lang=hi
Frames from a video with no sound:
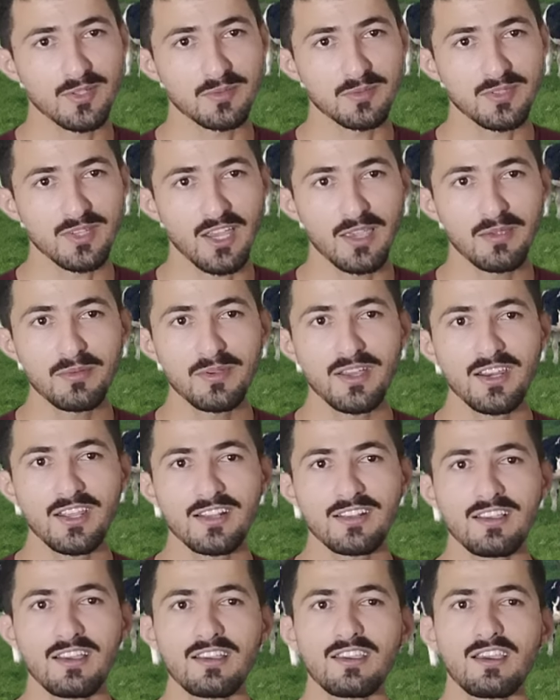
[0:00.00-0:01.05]
सब्सक्राइब
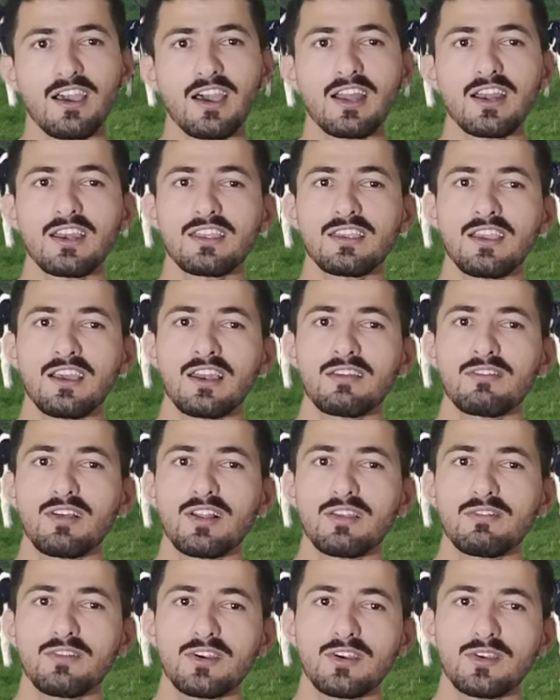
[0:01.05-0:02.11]
करें ताकि हर नई आने
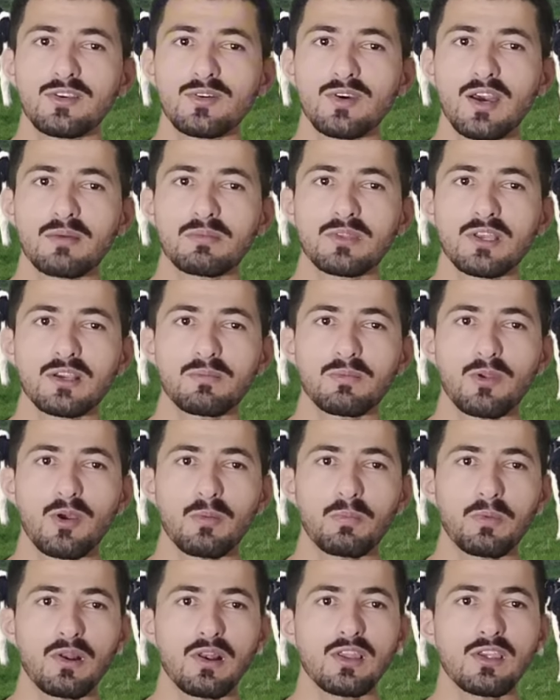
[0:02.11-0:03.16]
वाली वीडियो आप तक
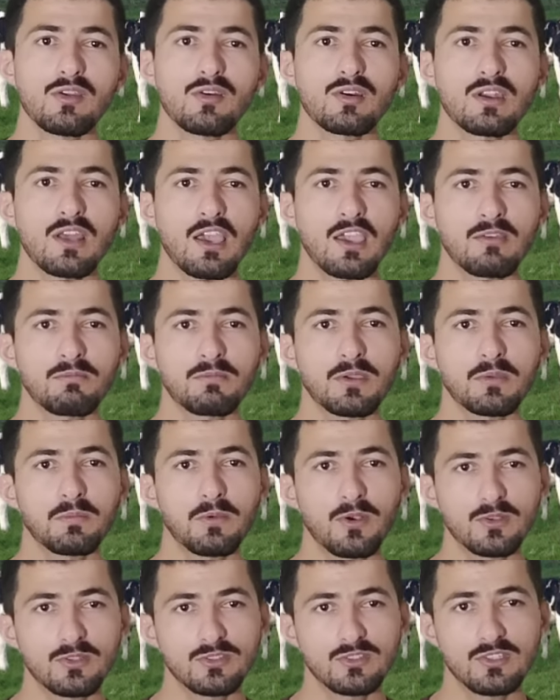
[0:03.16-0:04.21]
प्रॉपरली और टाइम पे
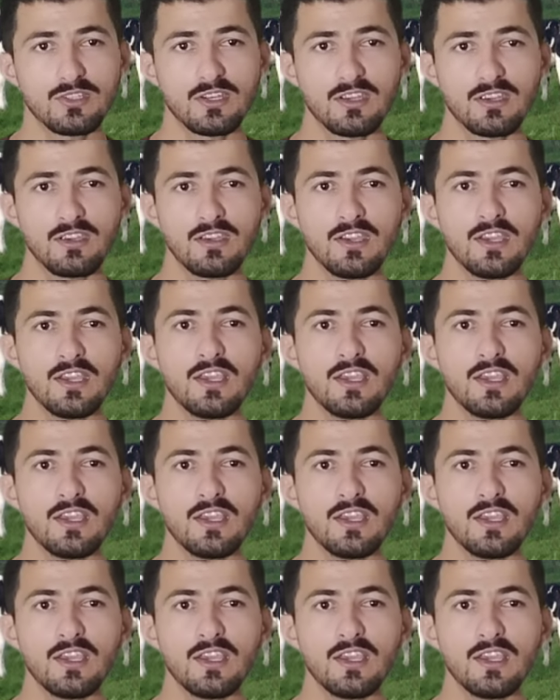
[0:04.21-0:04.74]
पहुंचती रहे